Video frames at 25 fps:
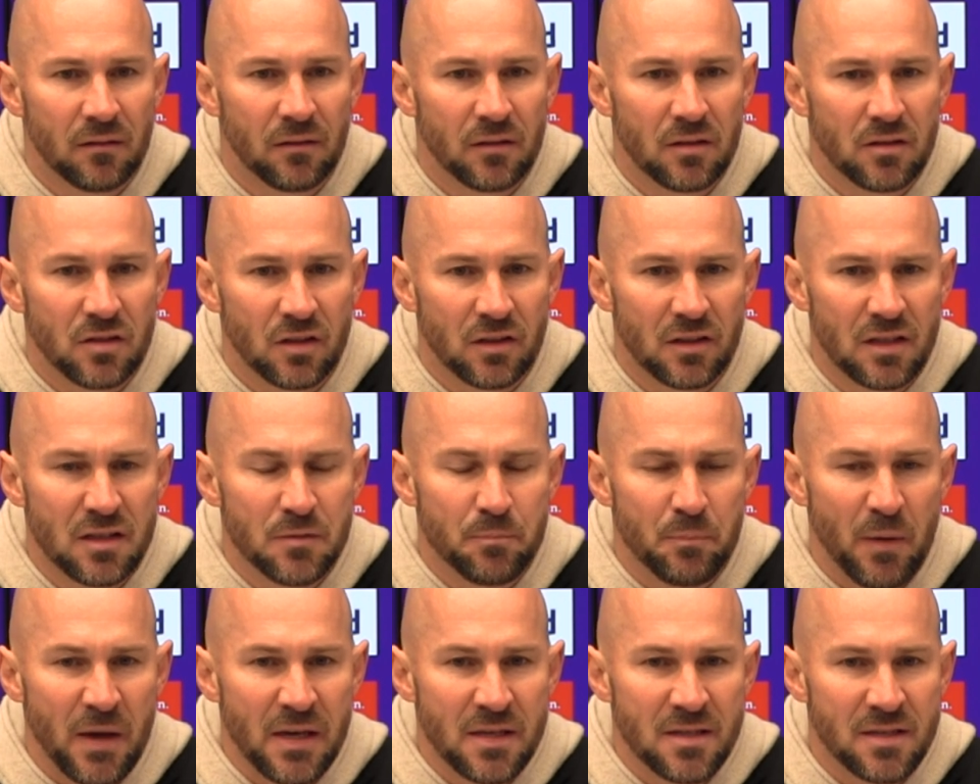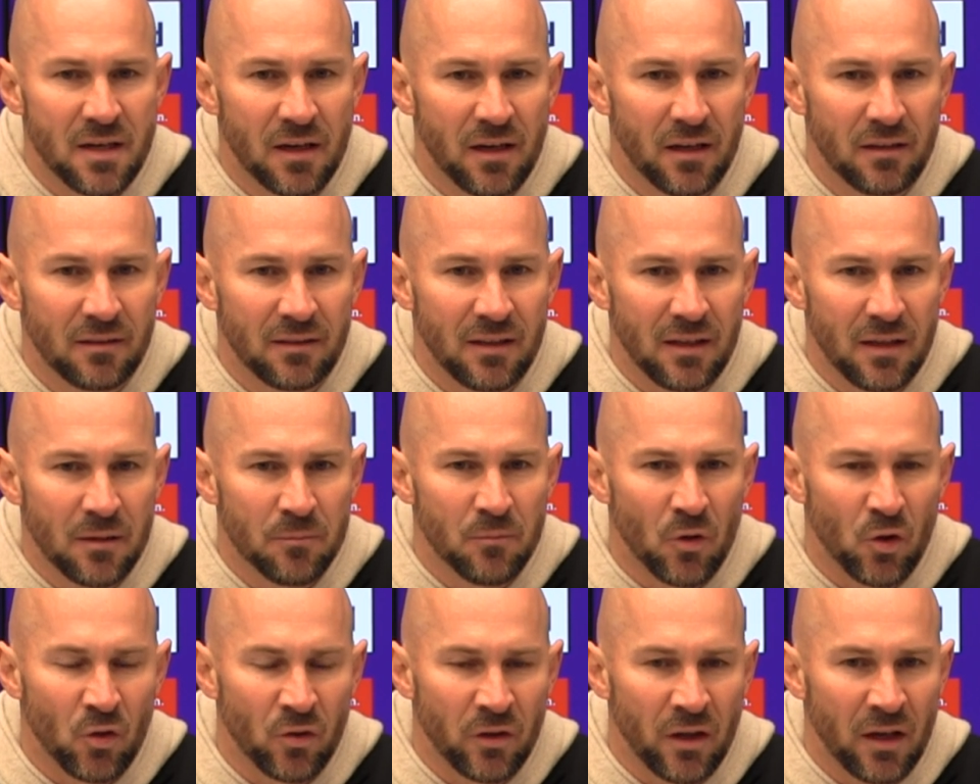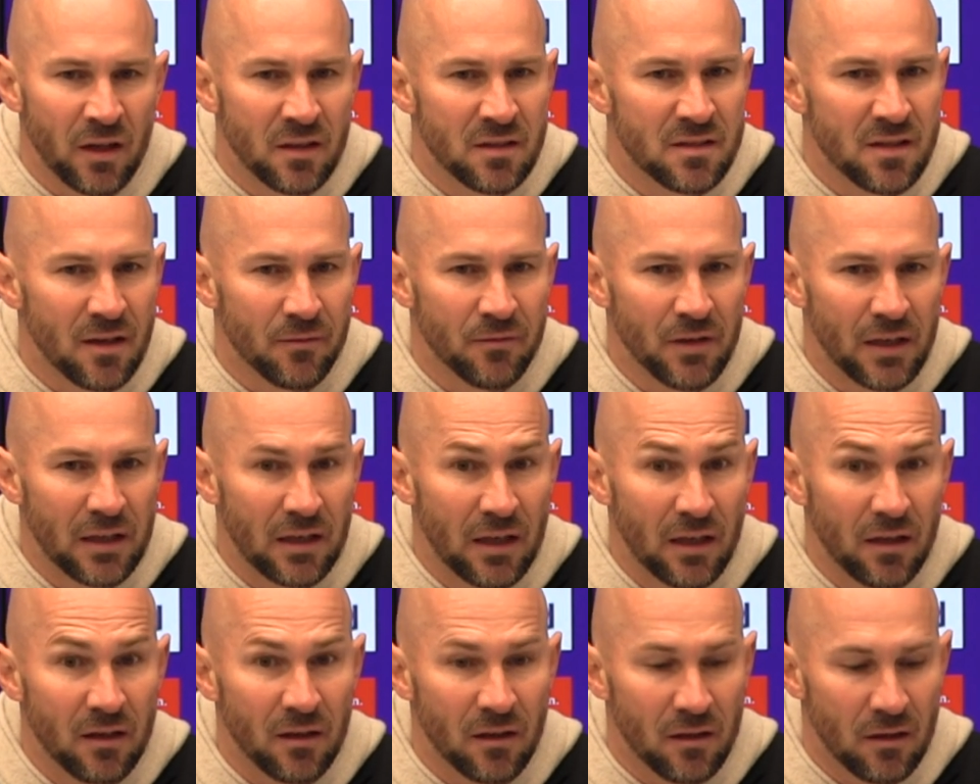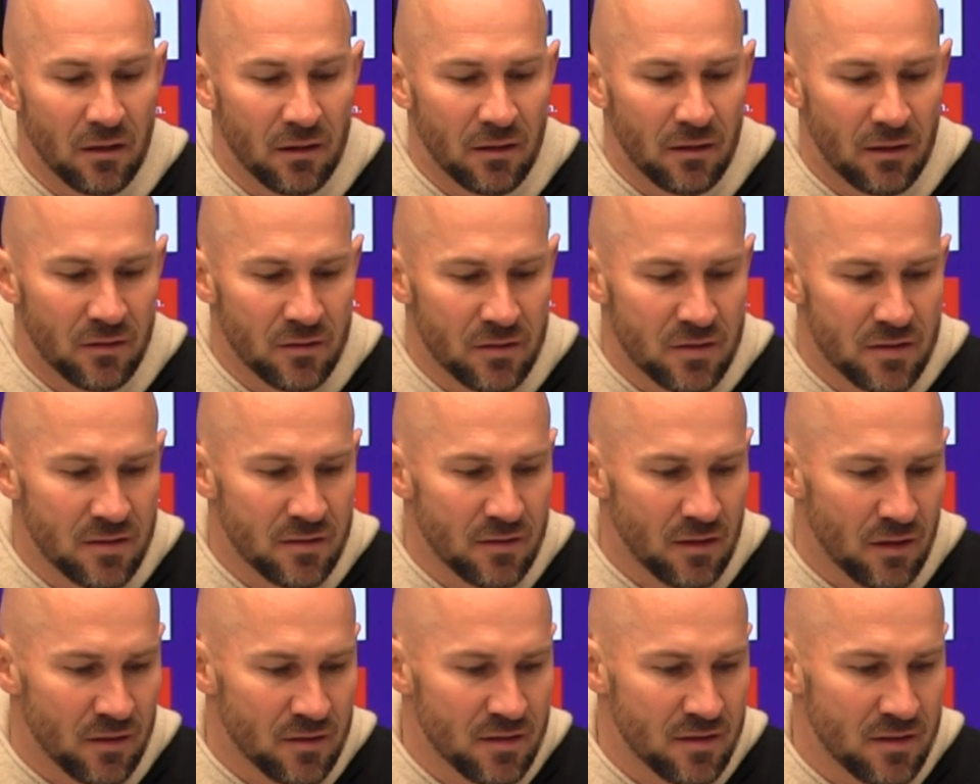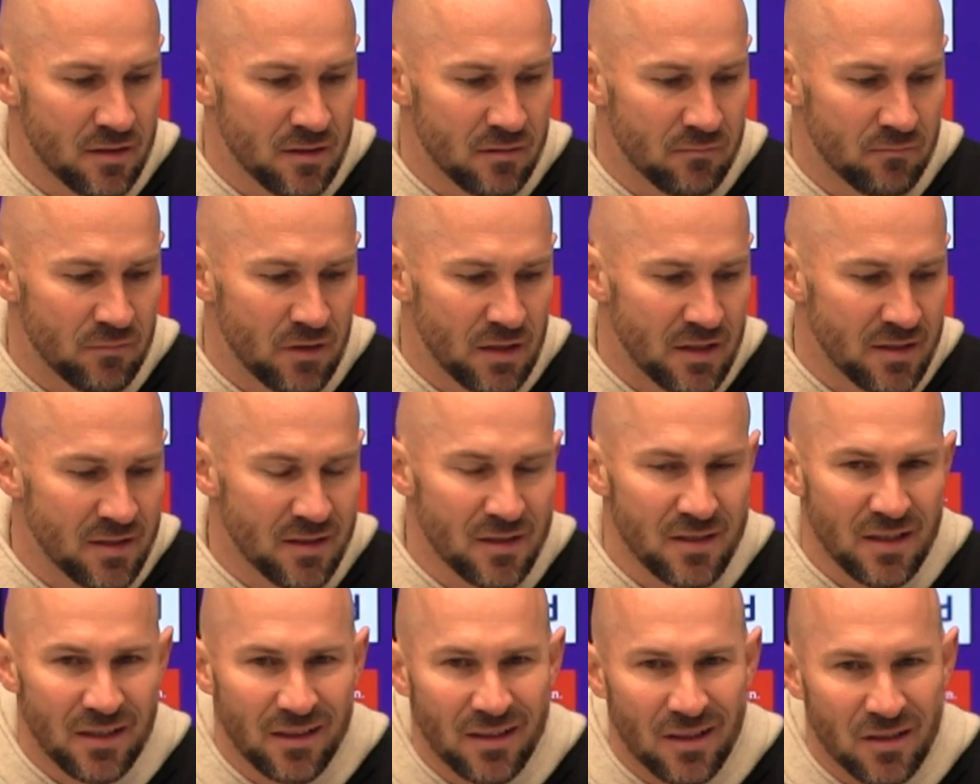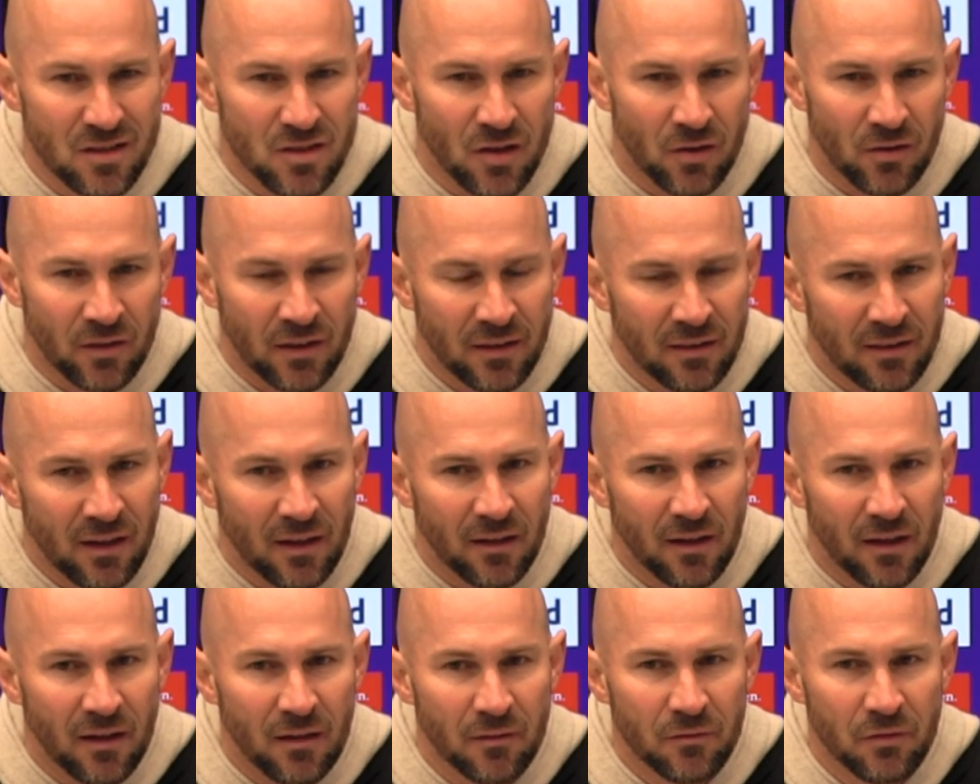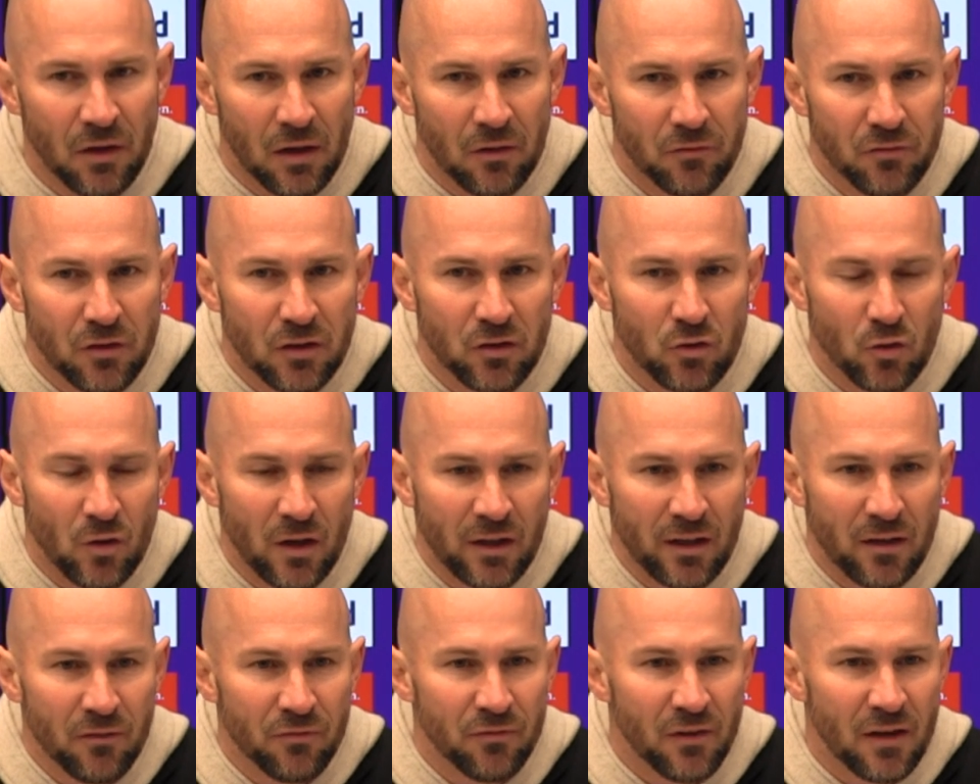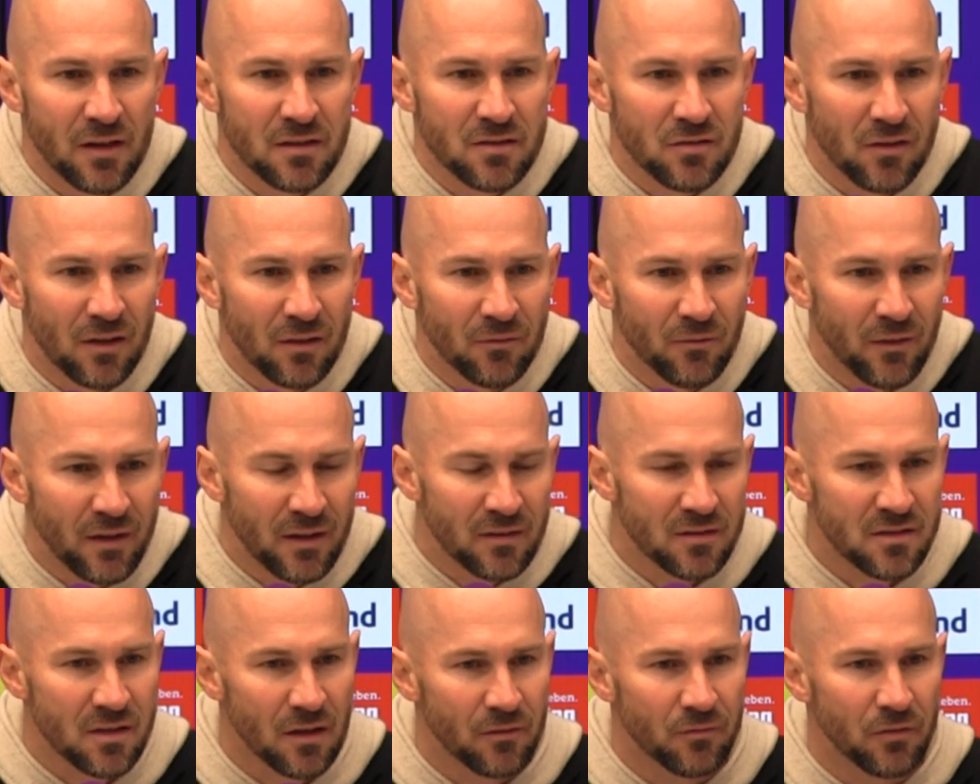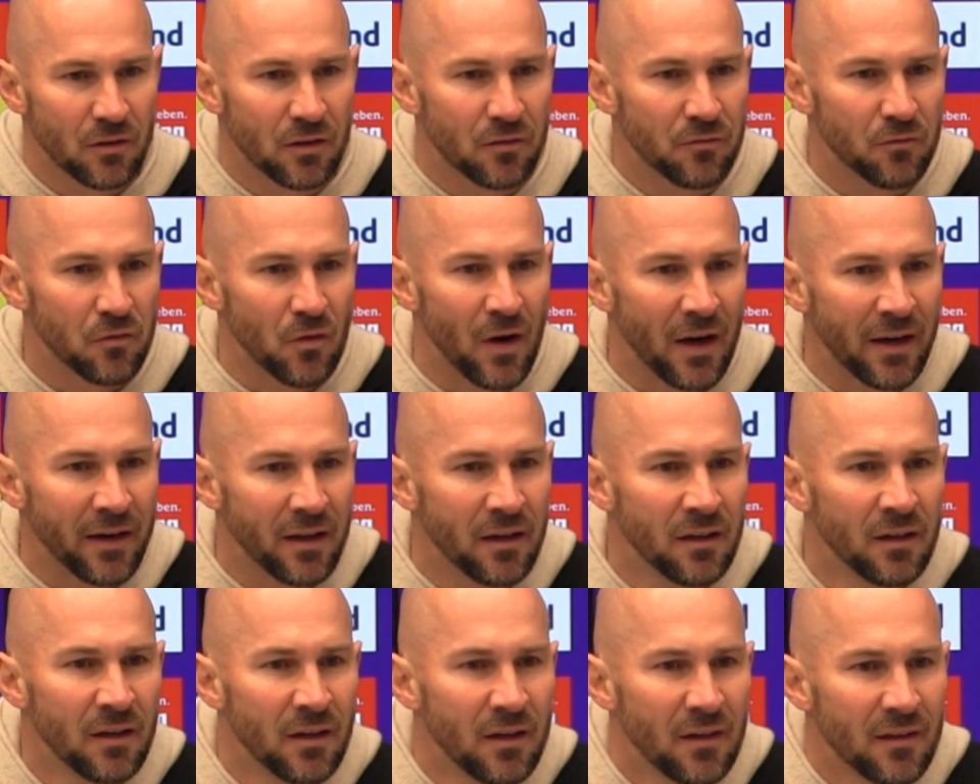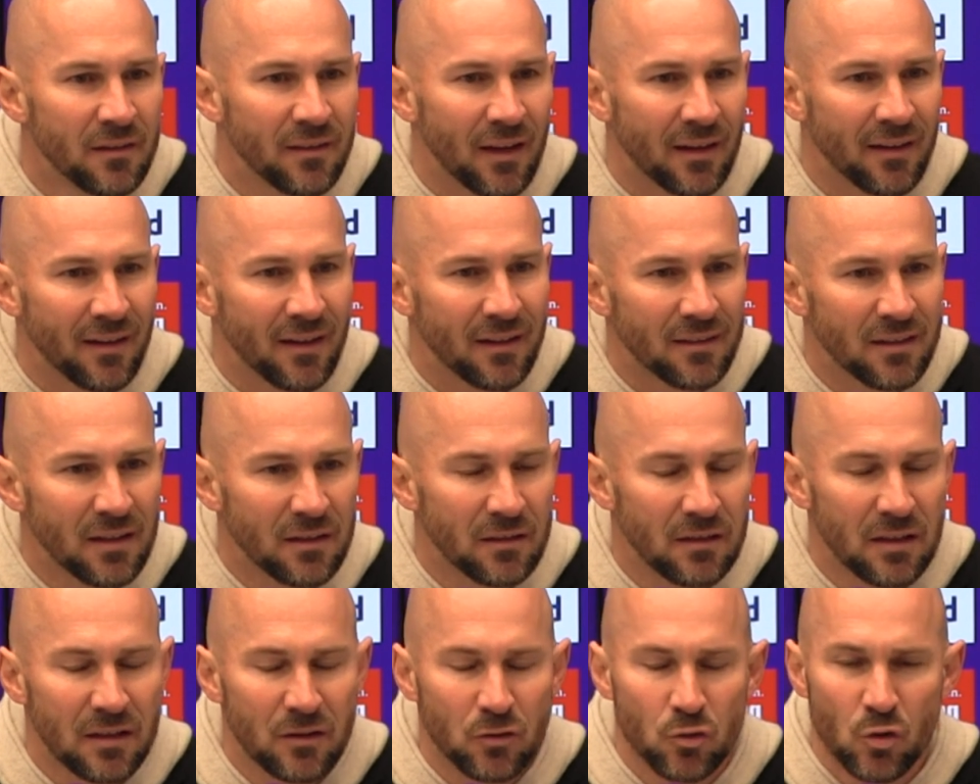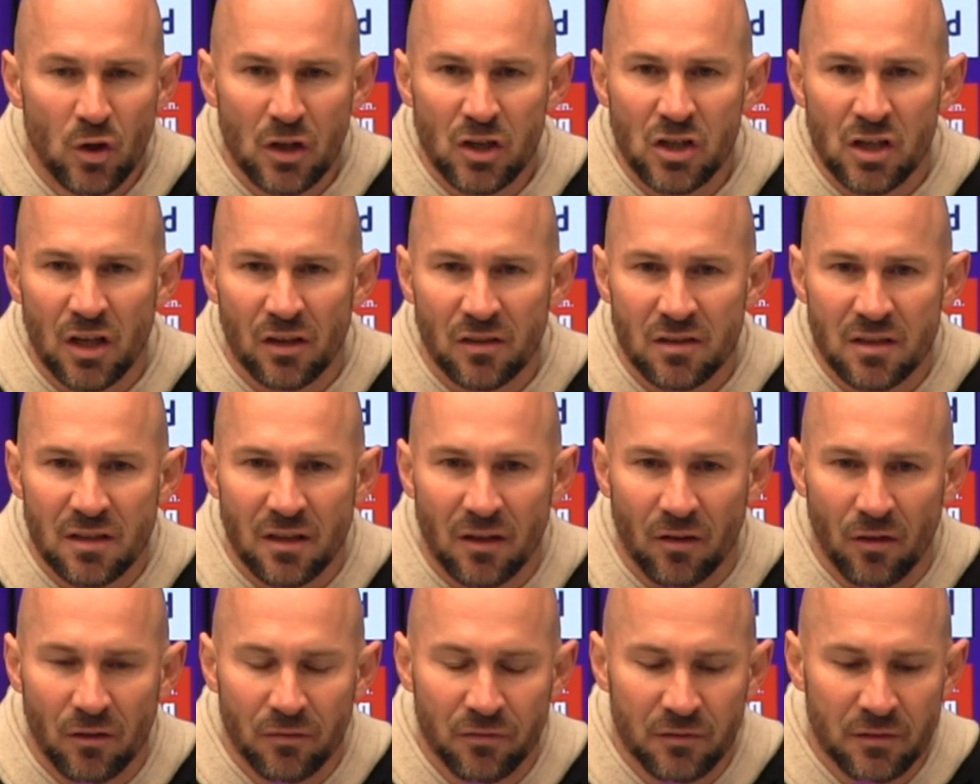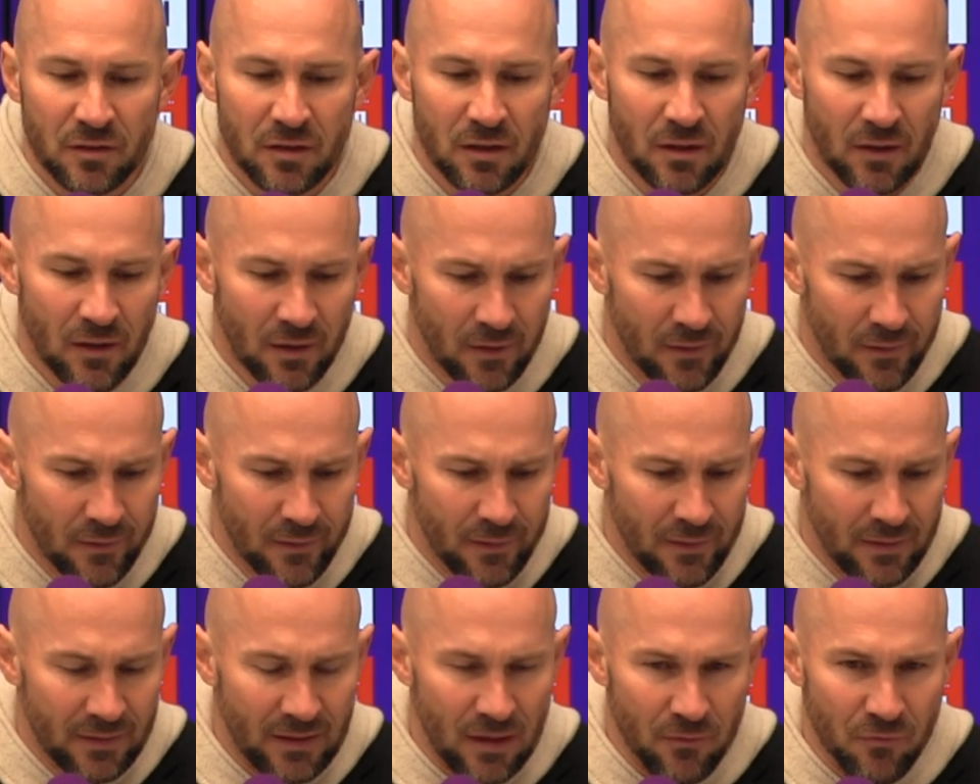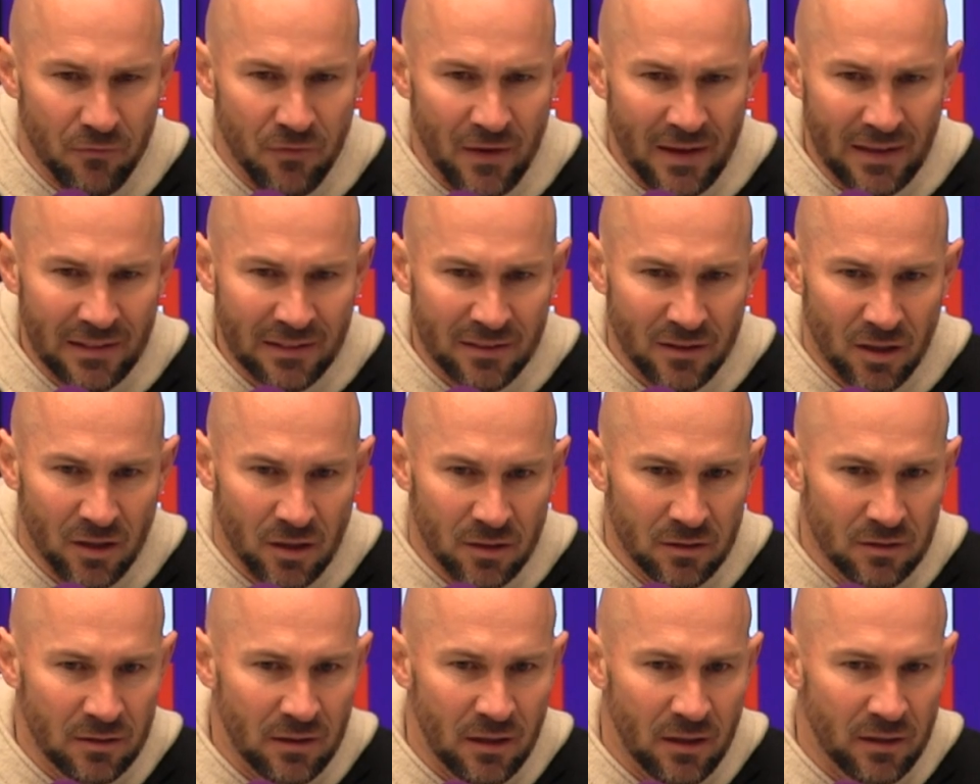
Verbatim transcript: schon das bessere Team, ohne jetzt auch wirklich aus, aus diesen Situationen dann auch für Torgefahr sorgen, weil uns einfach vorne dann auch die, die Durchschlagskraft gefehlt hat.